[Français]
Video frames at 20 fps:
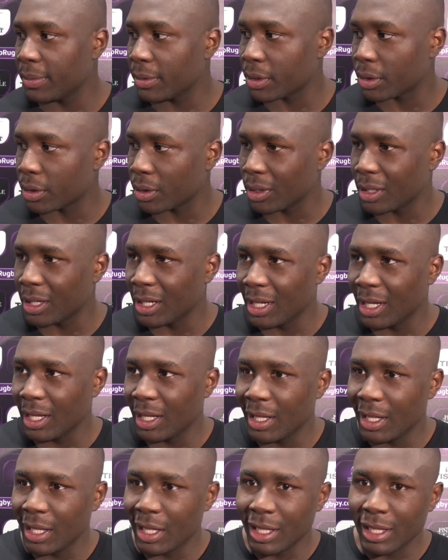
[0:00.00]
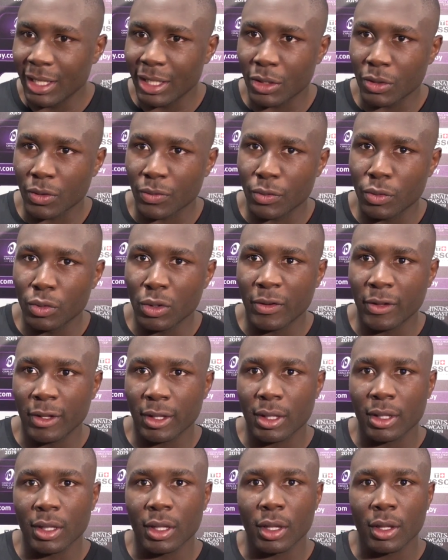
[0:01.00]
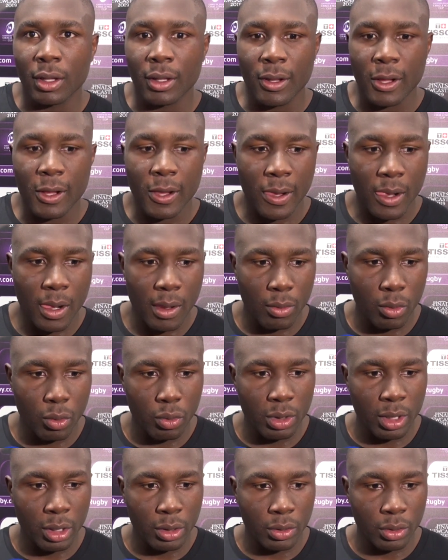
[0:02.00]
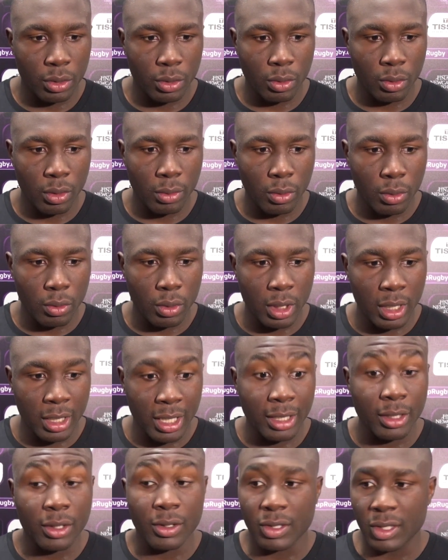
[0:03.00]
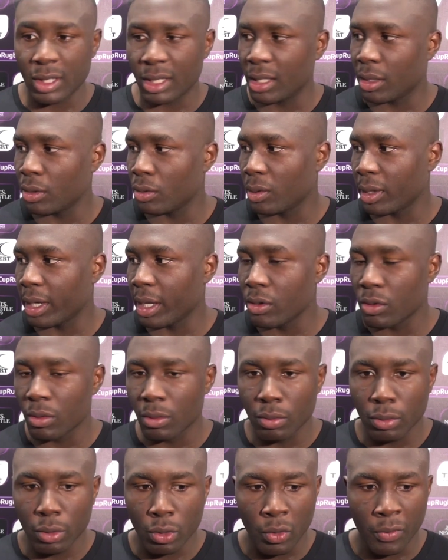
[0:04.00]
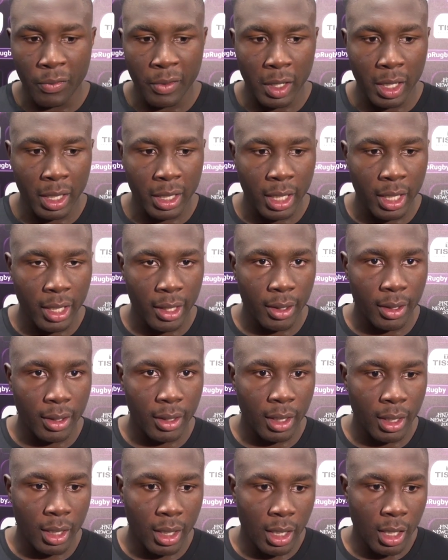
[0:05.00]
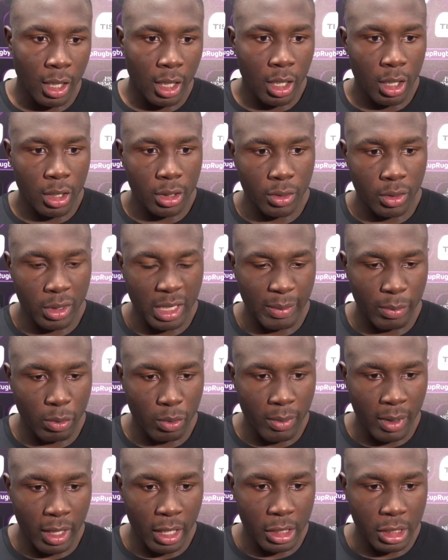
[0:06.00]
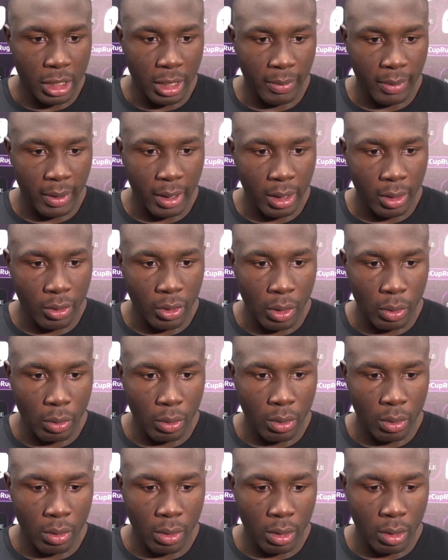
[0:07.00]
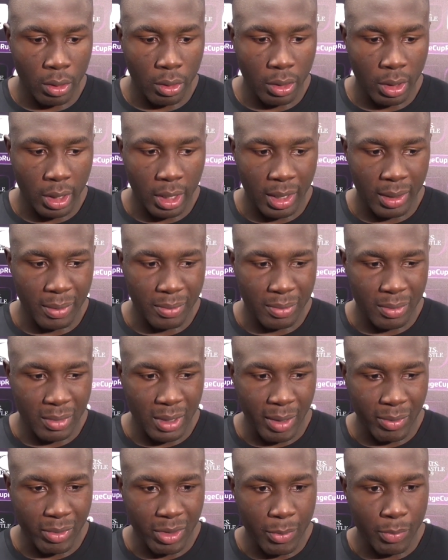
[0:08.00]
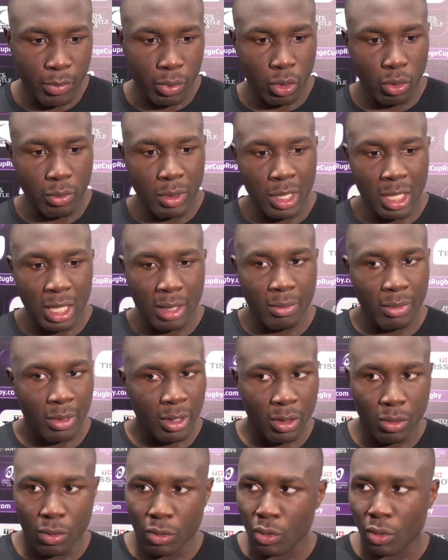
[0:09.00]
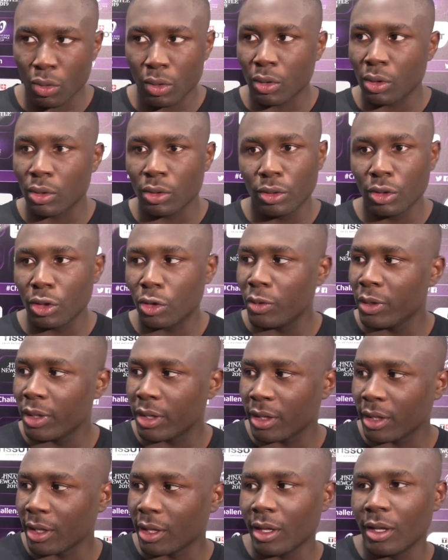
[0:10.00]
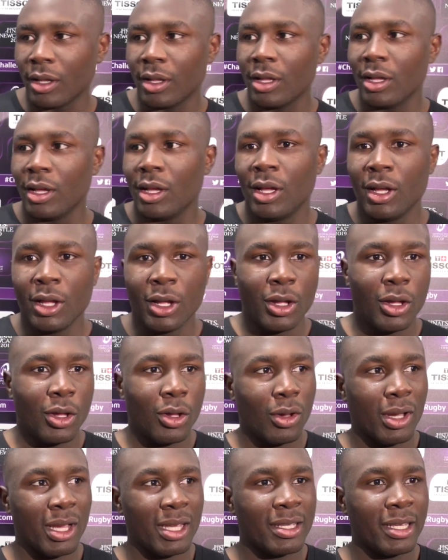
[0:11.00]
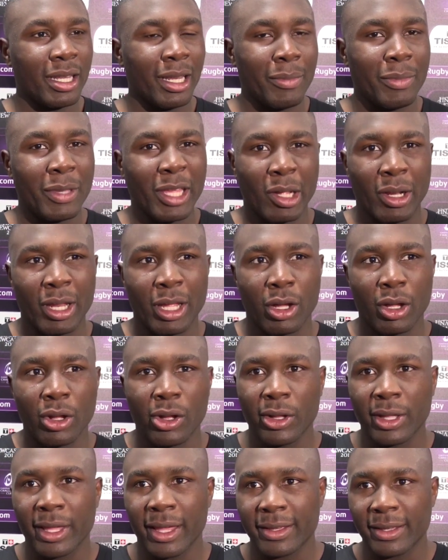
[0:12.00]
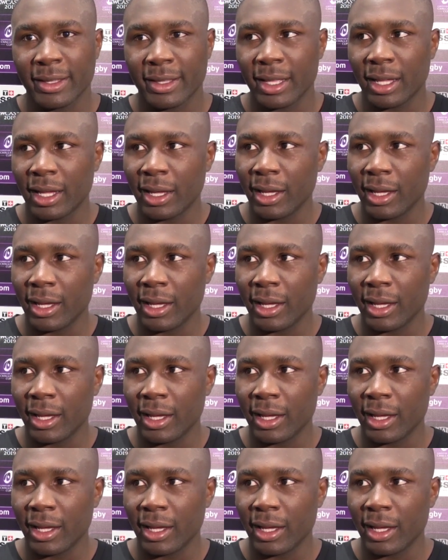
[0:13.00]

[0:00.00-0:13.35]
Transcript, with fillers: parce qu'ils sont venus avec beaucoup d'intention, beaucoup d'intensité. En tout cas, ils nous ont beaucoup fait la guerre sur le début de match. Après, on a eu euh, un, petit peu dominé, mais ils nous ont de suite euh, cassé les pieds dans les rucks, etc.